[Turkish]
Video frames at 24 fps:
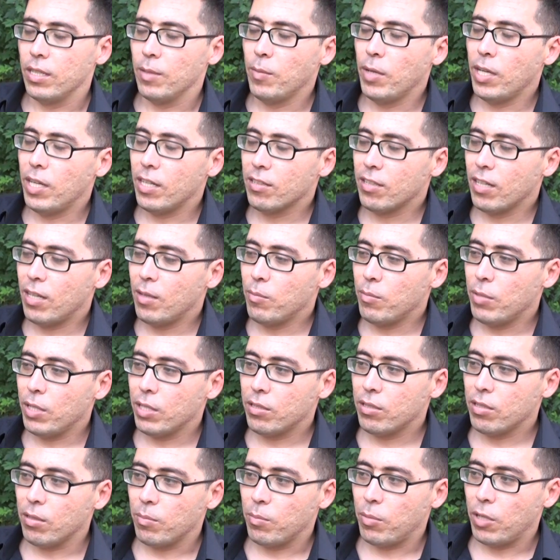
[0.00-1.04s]
Merdan
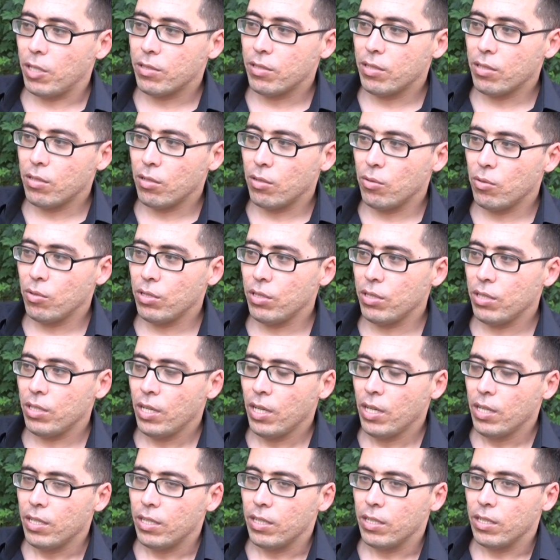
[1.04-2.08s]
Batirov'u
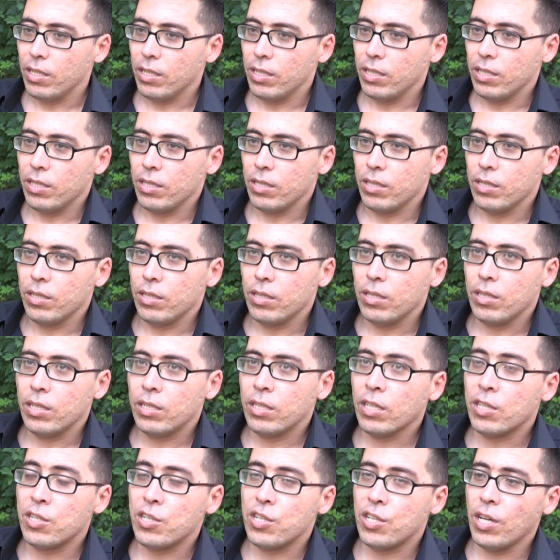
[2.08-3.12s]
e,
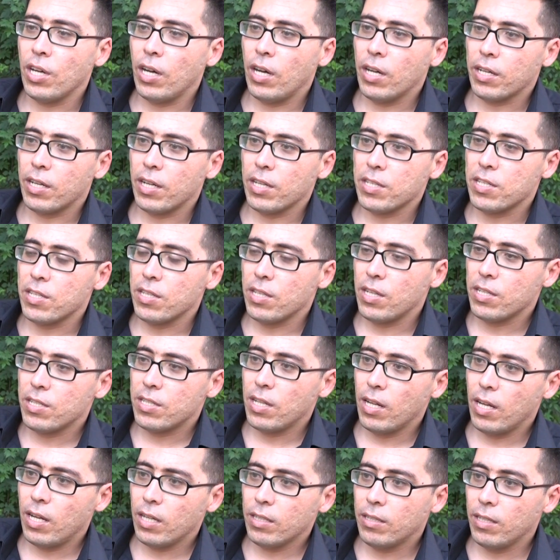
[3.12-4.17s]
iki kişi arkasından
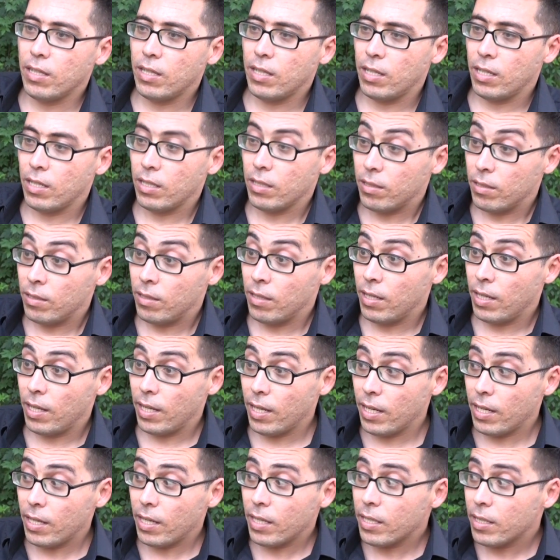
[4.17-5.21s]
silah diğer,
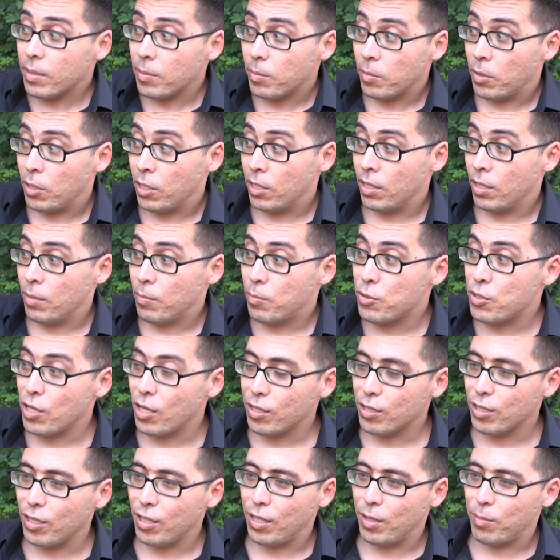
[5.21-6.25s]
direyerek e,
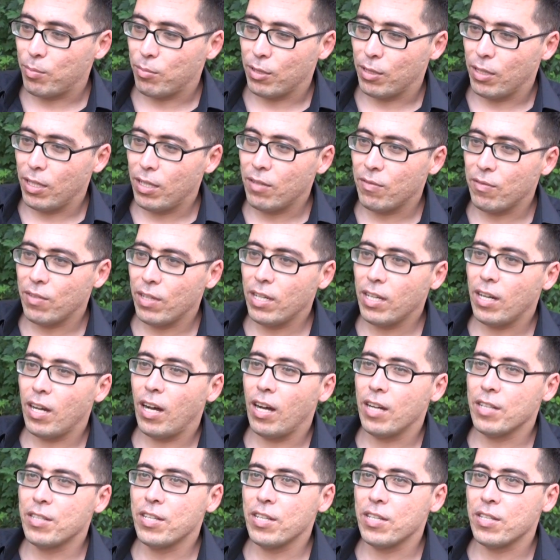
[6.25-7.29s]
bıçakla yaptılar ve
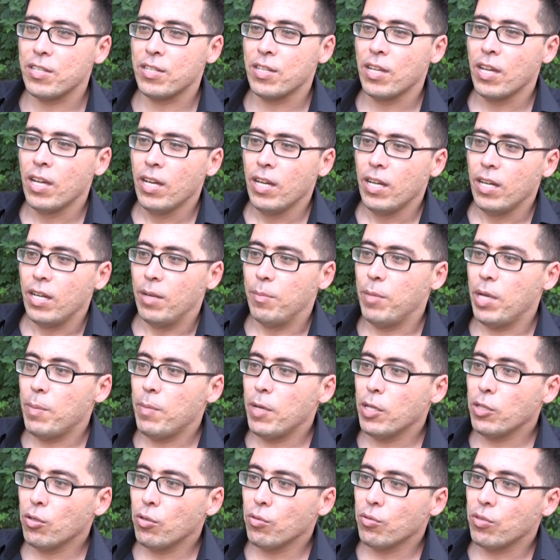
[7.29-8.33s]
Aziz
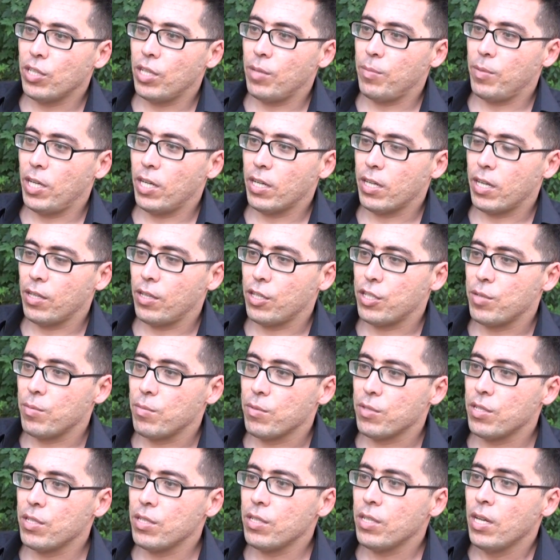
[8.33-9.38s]
Mehmetov diye bir
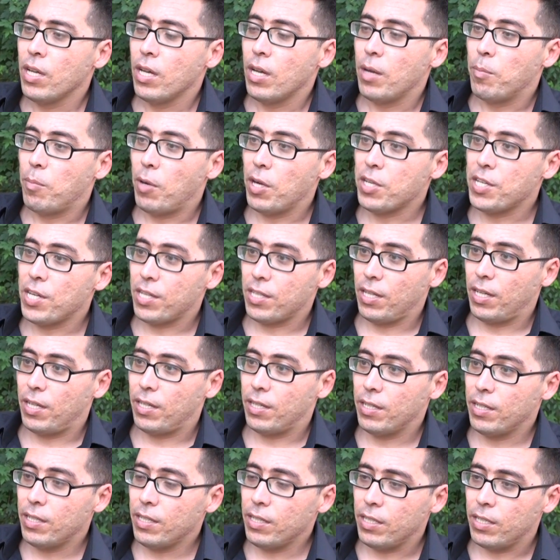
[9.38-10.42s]
arkadaşımızın
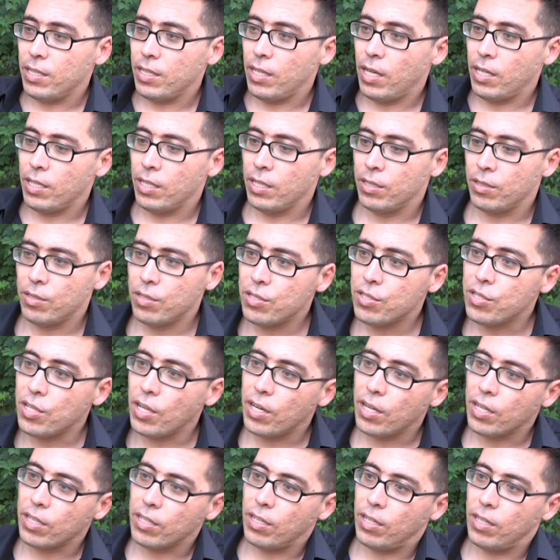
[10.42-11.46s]
bacaklarını yani diz
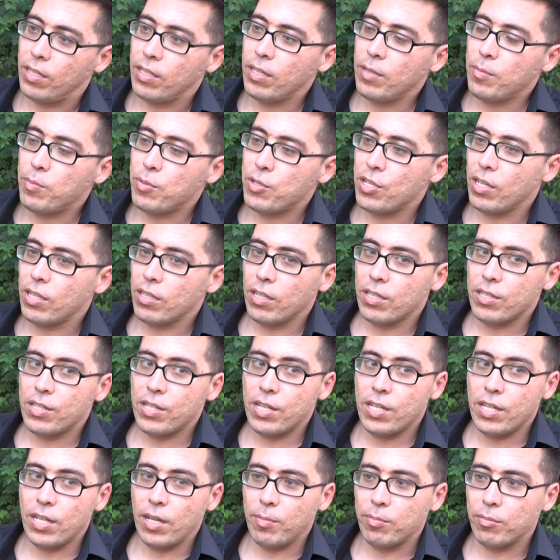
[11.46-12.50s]
çanaklarına bıçakla
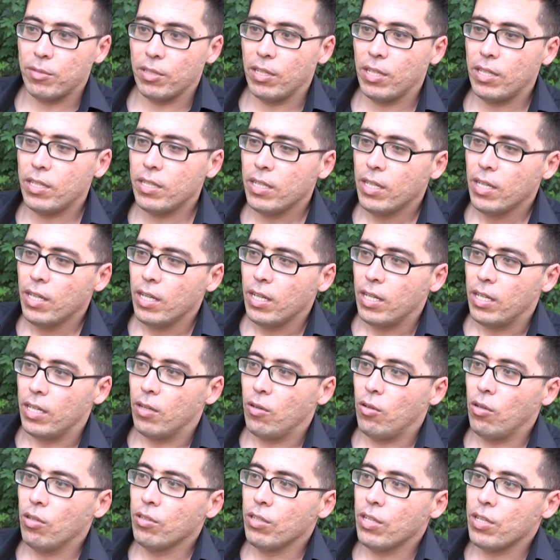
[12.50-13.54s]
şey yaptılar. E,
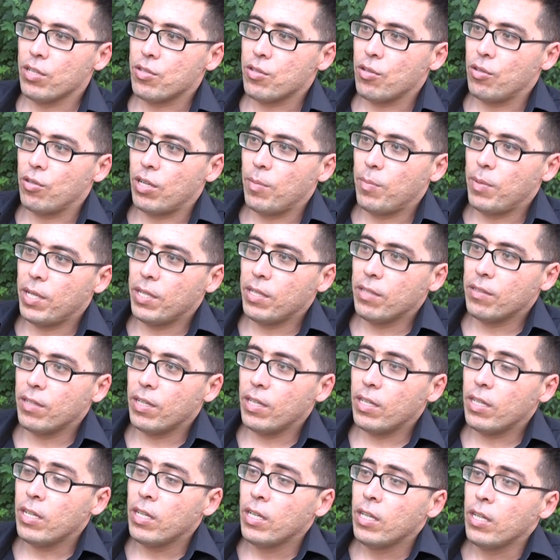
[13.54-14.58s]
ondan sonra beni
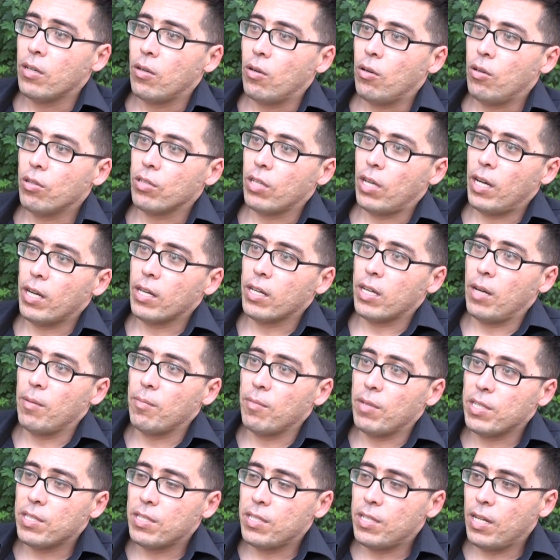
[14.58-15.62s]
de orada
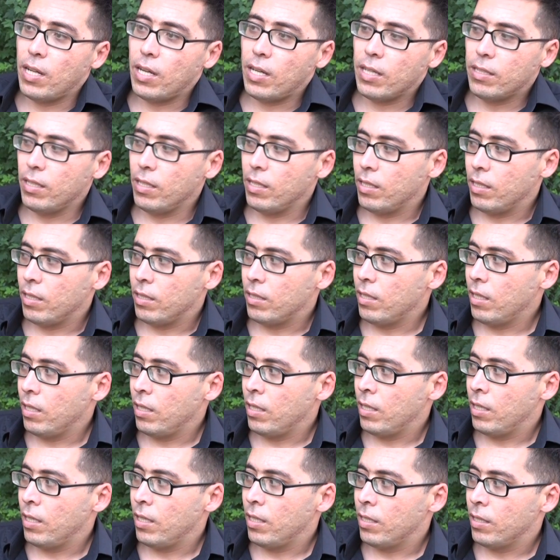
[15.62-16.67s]
arkamdan silah di,
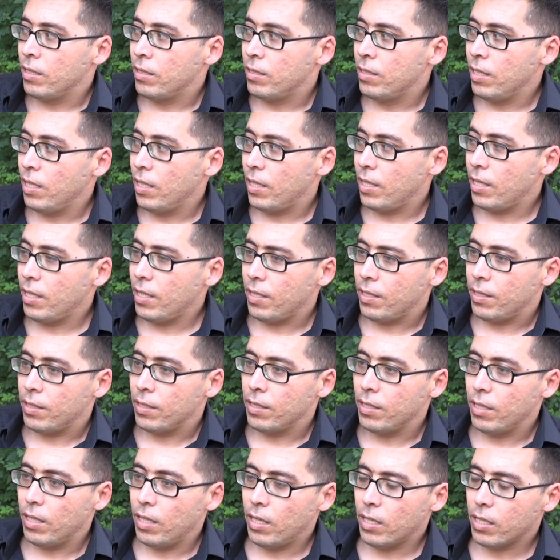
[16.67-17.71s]
di, diğeri
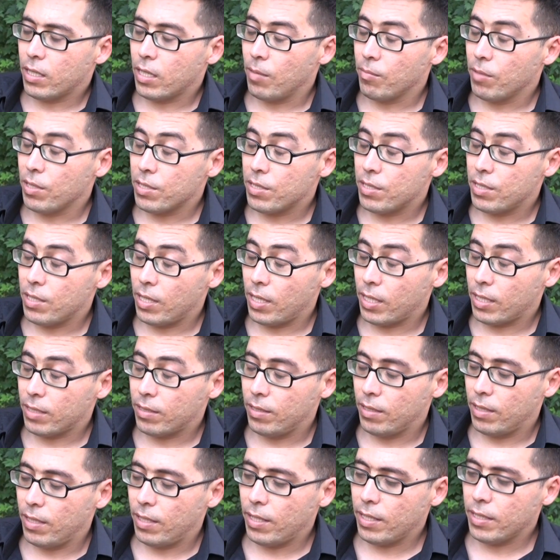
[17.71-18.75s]
arkamdan silah
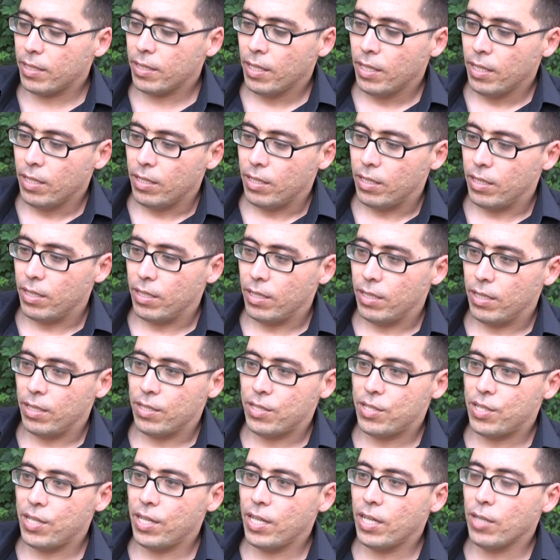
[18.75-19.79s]
direrek e,
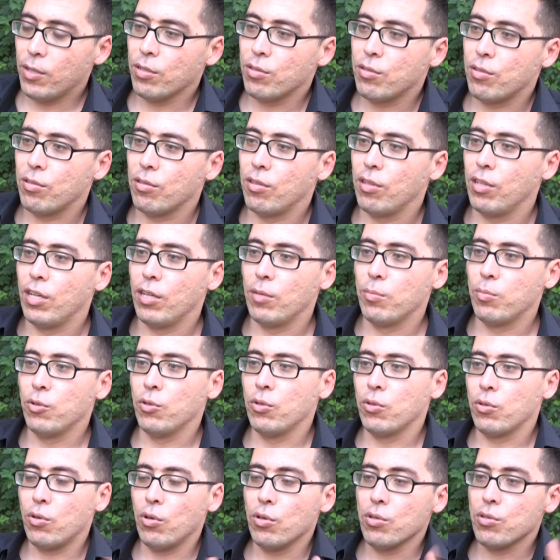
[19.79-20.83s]
şeye götürdüler.
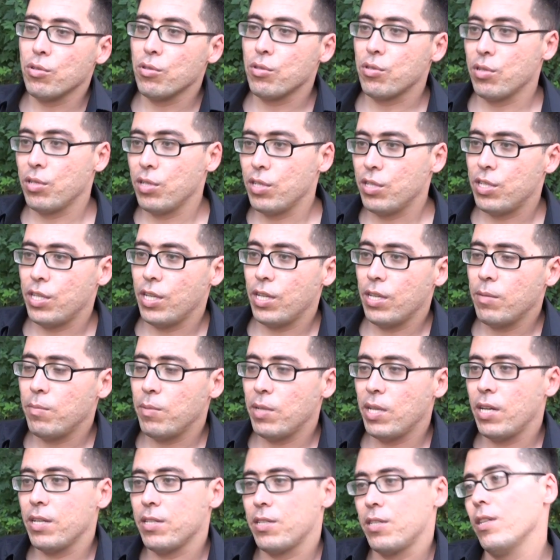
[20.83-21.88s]
Bu konsolosun içeri
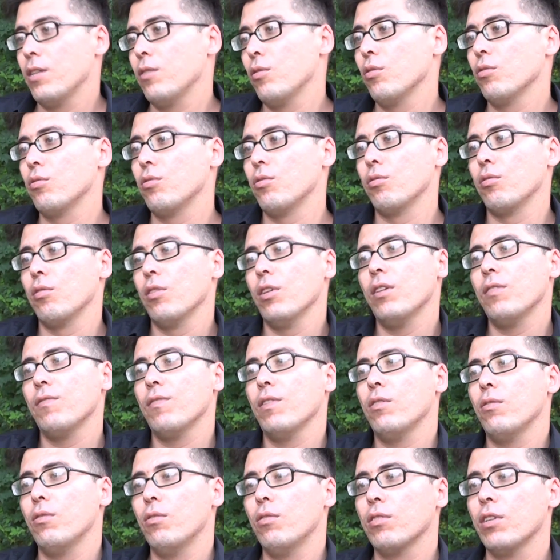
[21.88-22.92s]
binasına götürdüler
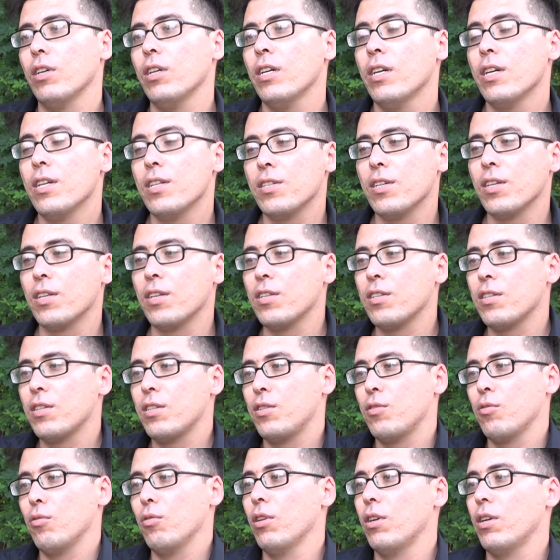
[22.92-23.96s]
ve orada 8
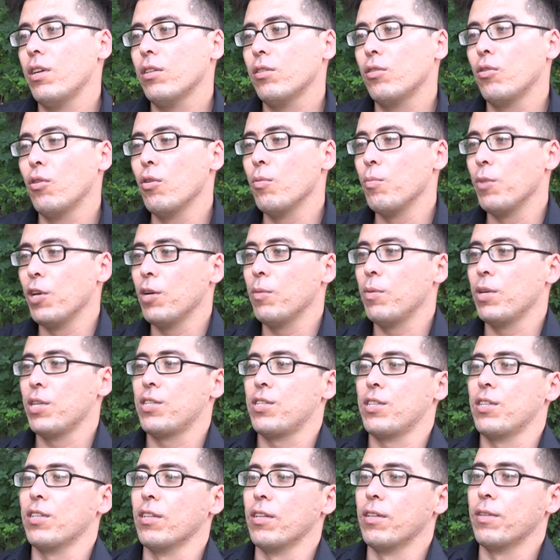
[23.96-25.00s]
kişi olarak dövmeye
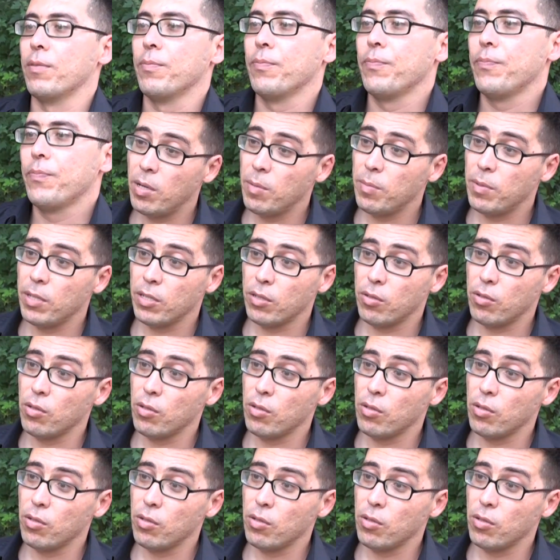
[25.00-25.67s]
başladılar. Ama beni